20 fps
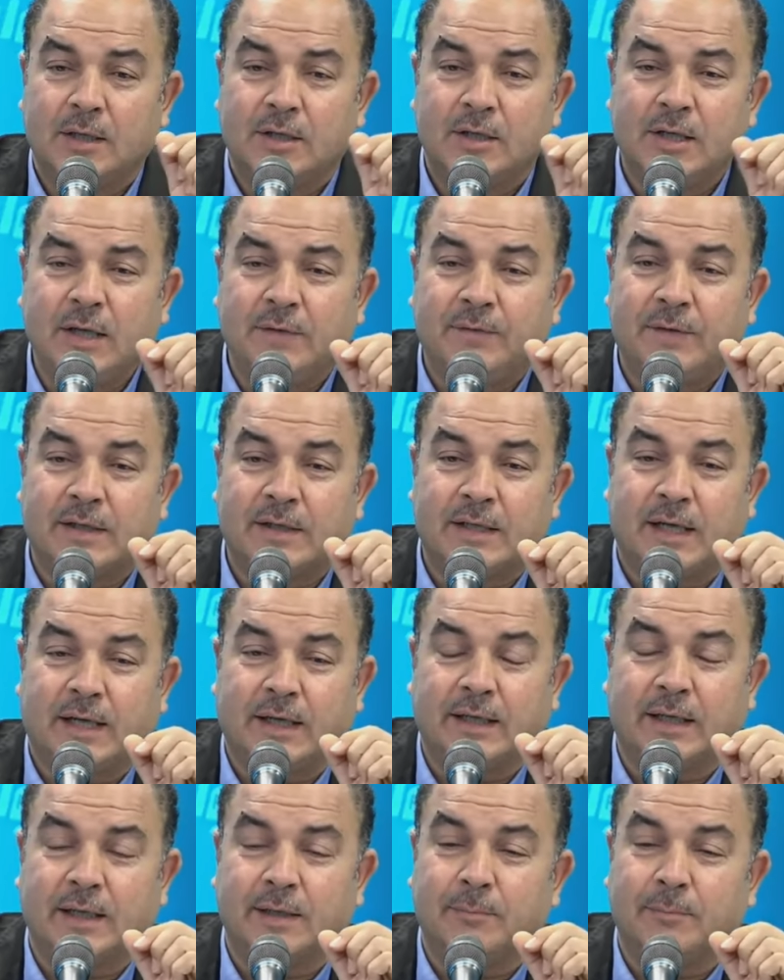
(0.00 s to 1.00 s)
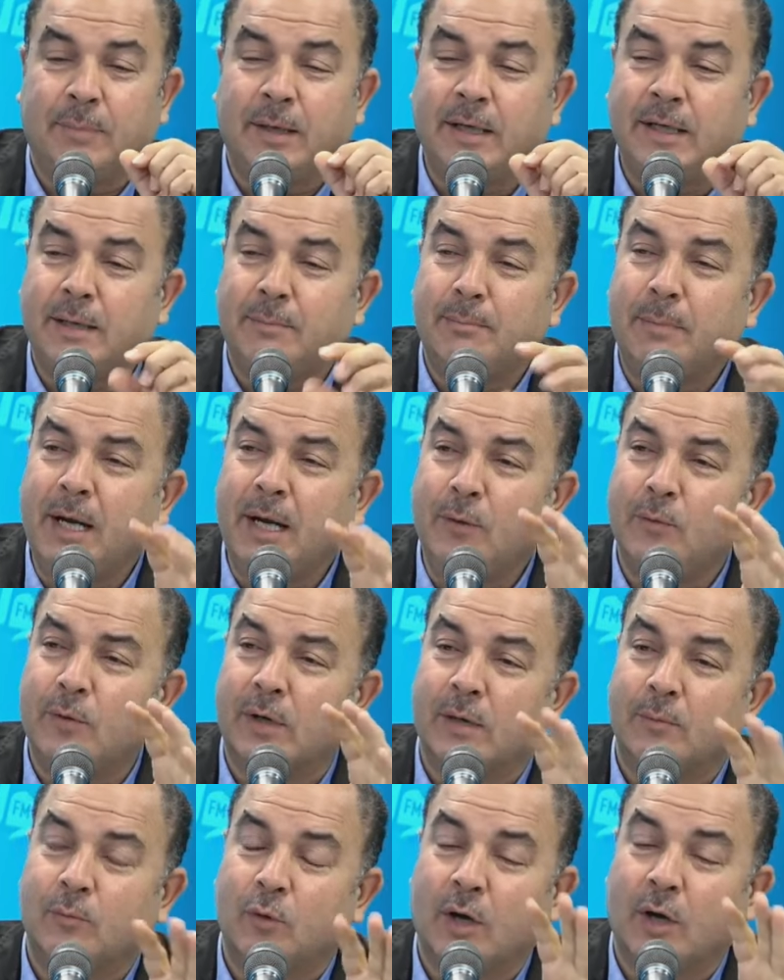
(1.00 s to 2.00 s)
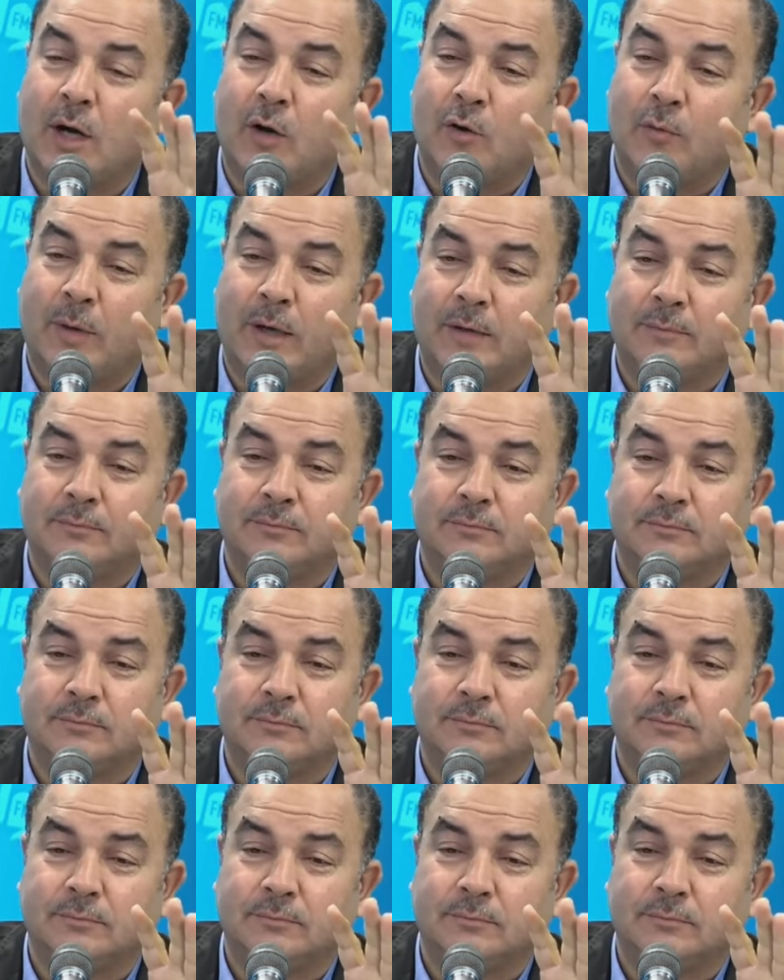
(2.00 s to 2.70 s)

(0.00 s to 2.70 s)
شنو الفرز الحقيقي بين محور المقاومة